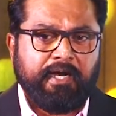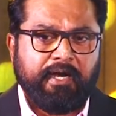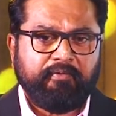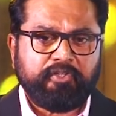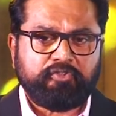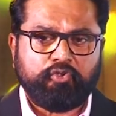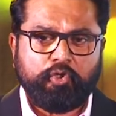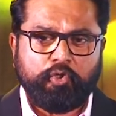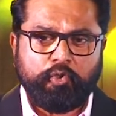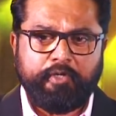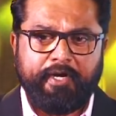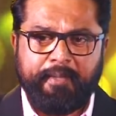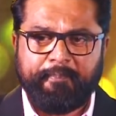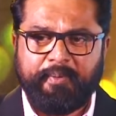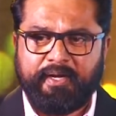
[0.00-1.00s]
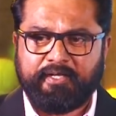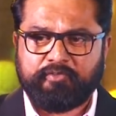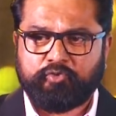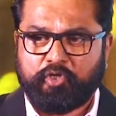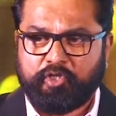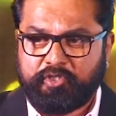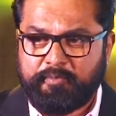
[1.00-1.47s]
அவங்க சொல்லணும்னு நினைப்பாங்க
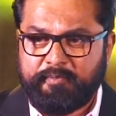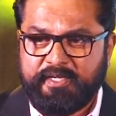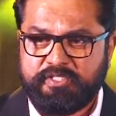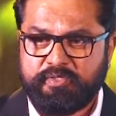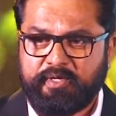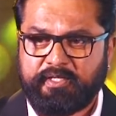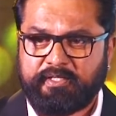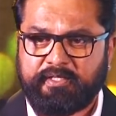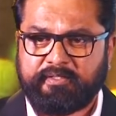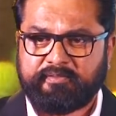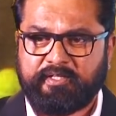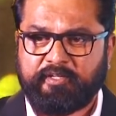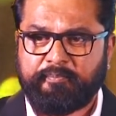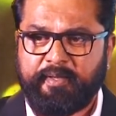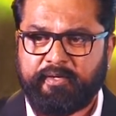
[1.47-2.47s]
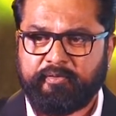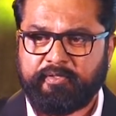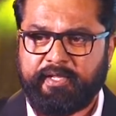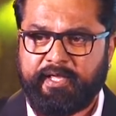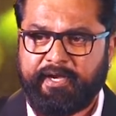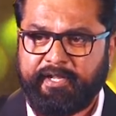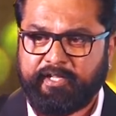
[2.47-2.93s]
சொல்கிறதுக்கு மனசு வராது சில
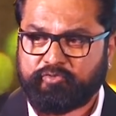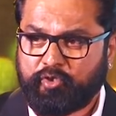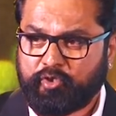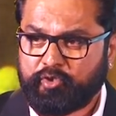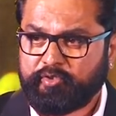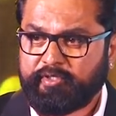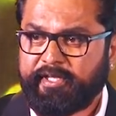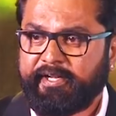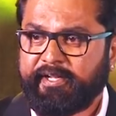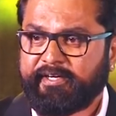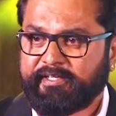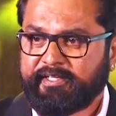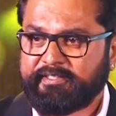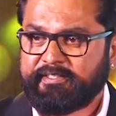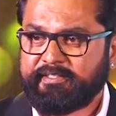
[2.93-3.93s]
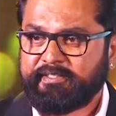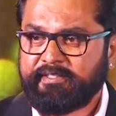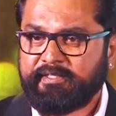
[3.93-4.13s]
பேருக்கு நேரடியாக சொல்கிறதுக்கு தைரியம் இருக்காது